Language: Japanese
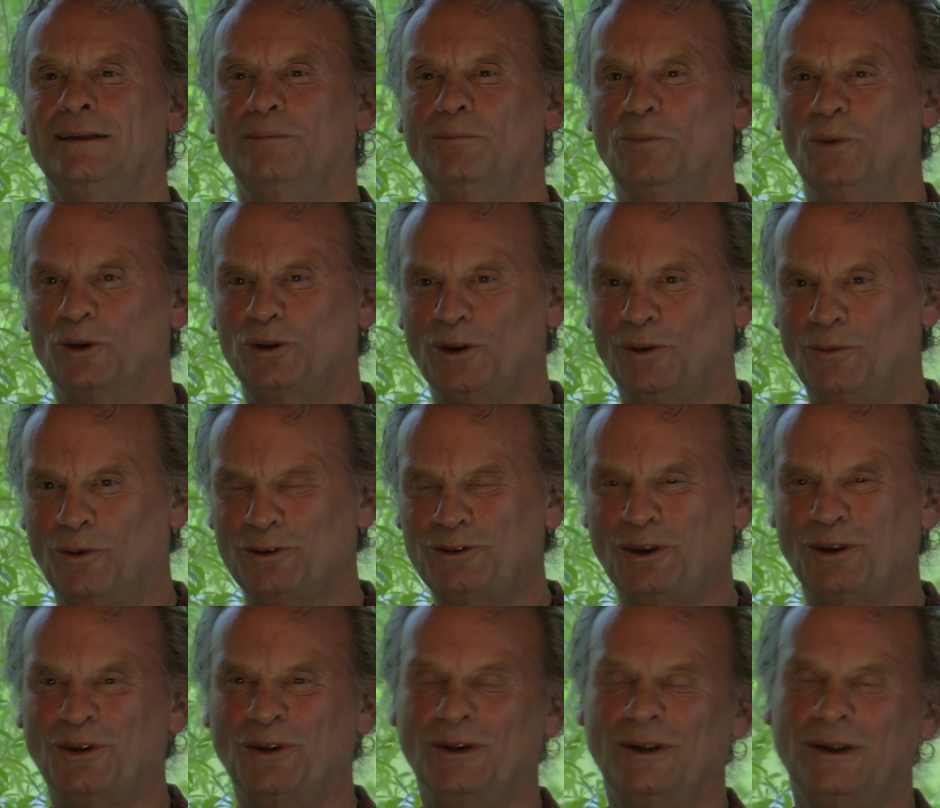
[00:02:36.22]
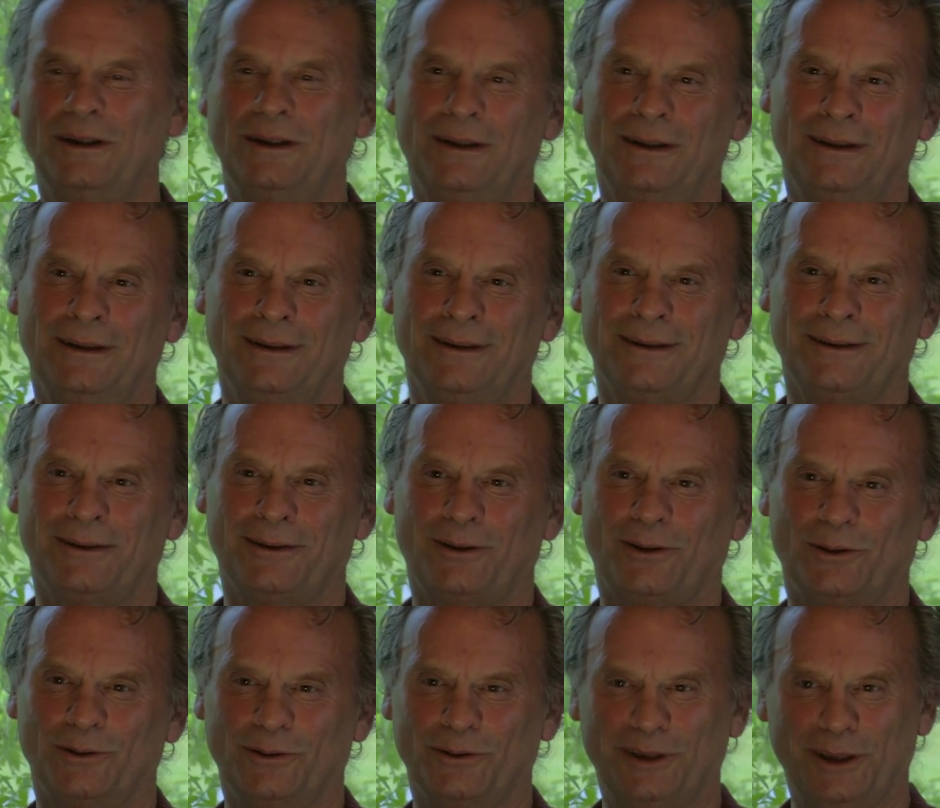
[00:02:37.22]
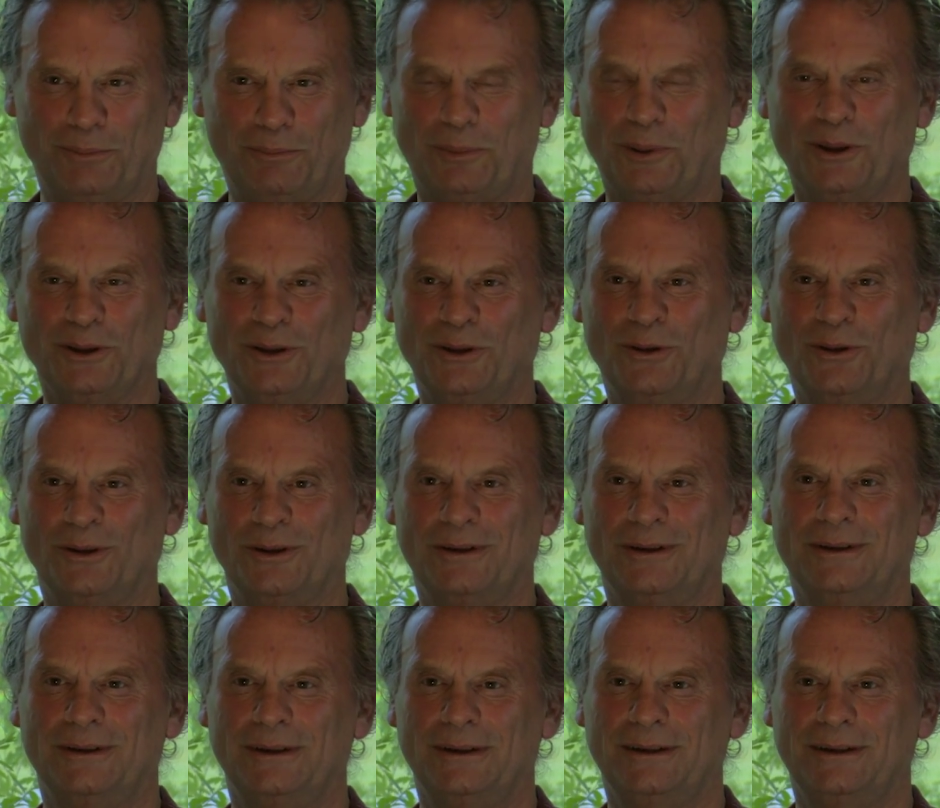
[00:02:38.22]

もともとこの日本の